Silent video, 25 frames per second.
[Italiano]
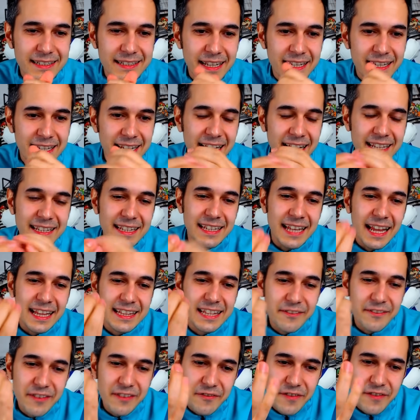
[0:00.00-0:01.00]
la, la
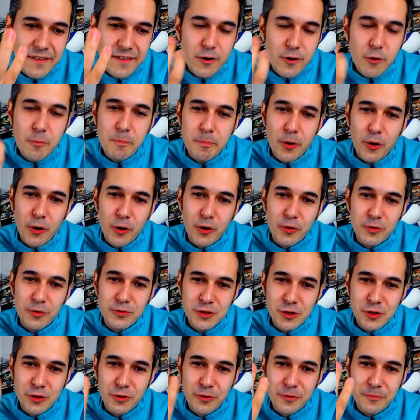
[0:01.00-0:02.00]
devi vivere un po'...
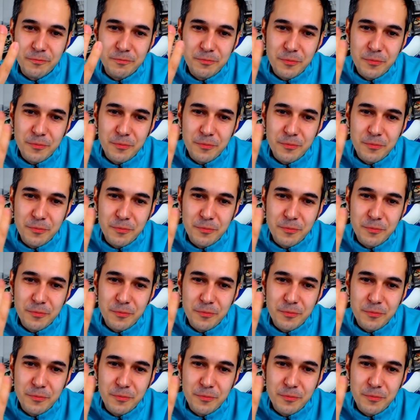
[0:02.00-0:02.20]
So,